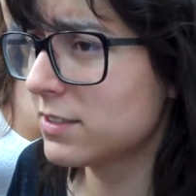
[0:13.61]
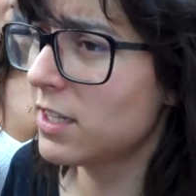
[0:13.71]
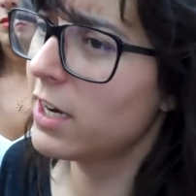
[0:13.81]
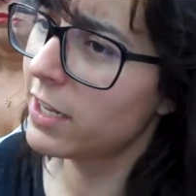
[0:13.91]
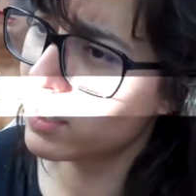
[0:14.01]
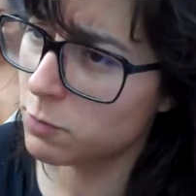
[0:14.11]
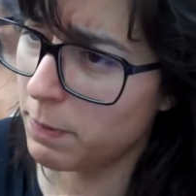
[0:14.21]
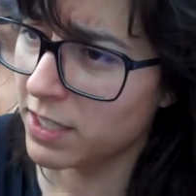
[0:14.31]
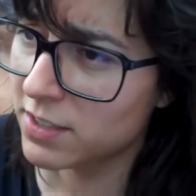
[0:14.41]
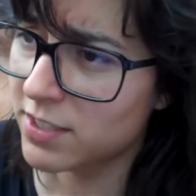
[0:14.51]
que se le
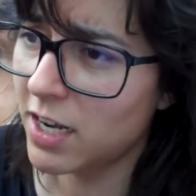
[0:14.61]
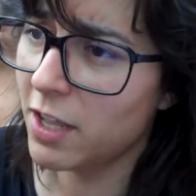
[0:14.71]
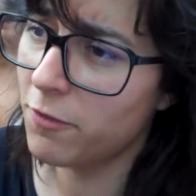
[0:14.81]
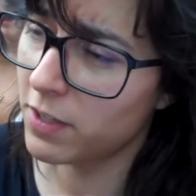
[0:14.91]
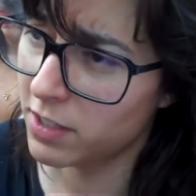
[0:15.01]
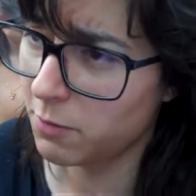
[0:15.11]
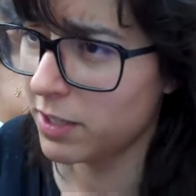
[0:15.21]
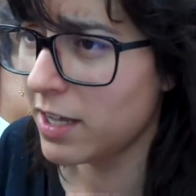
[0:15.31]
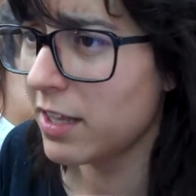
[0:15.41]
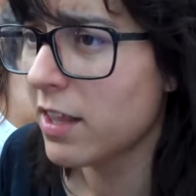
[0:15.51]
respete y se le dé
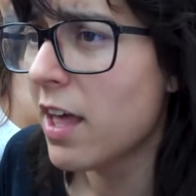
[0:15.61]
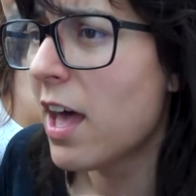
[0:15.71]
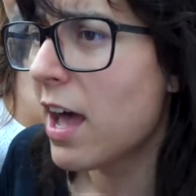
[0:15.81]
efectividad